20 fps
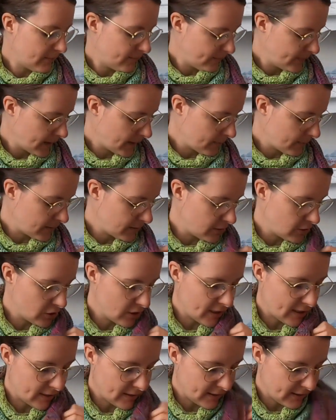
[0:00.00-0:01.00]
kann man die
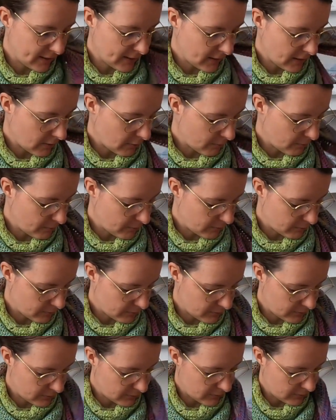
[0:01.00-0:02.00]
Sterndecken auch
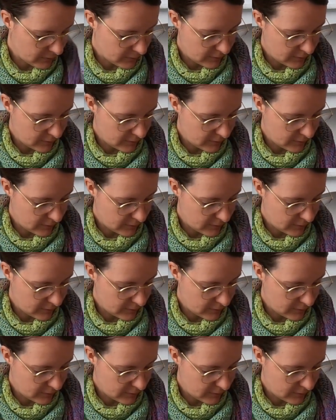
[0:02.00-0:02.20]
benutzen.